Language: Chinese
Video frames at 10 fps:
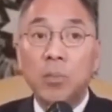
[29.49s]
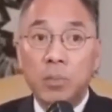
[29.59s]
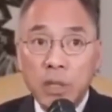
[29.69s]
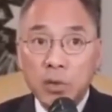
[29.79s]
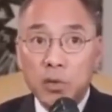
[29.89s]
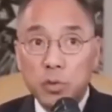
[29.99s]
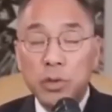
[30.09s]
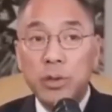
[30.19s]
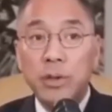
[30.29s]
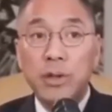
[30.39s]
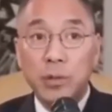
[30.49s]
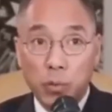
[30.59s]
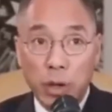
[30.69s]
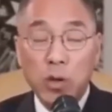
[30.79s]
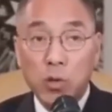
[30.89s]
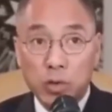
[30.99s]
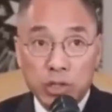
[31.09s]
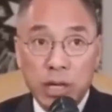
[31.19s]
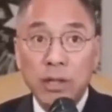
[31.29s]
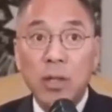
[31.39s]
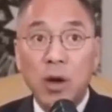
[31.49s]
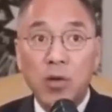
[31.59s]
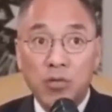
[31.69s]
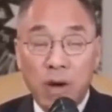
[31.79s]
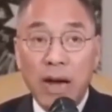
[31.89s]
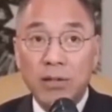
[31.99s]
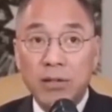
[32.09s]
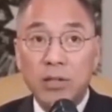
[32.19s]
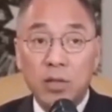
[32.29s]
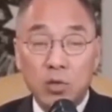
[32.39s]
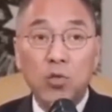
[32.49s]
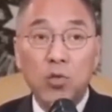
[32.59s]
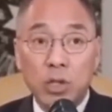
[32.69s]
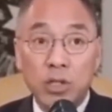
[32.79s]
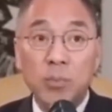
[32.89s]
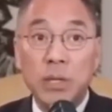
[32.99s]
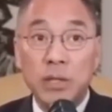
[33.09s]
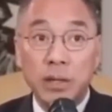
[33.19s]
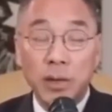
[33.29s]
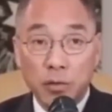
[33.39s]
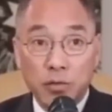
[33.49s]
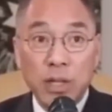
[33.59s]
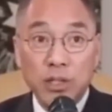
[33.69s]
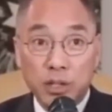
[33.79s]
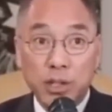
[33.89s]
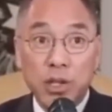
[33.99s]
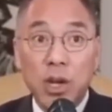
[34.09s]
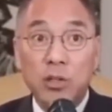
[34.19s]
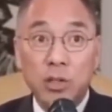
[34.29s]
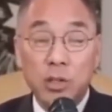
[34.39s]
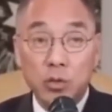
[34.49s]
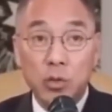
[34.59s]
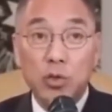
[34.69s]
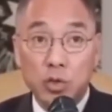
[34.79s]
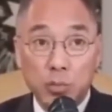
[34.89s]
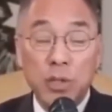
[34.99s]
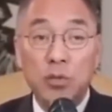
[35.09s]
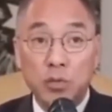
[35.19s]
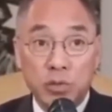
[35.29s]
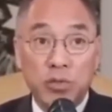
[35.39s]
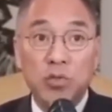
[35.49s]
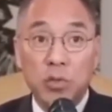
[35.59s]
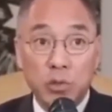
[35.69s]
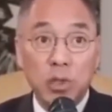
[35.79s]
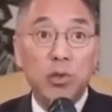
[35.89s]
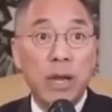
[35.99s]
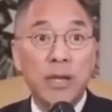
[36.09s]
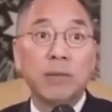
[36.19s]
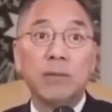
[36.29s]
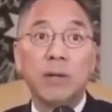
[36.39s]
必须维护人道、法治的中国人民奋起抗争的追求民主自由的权利。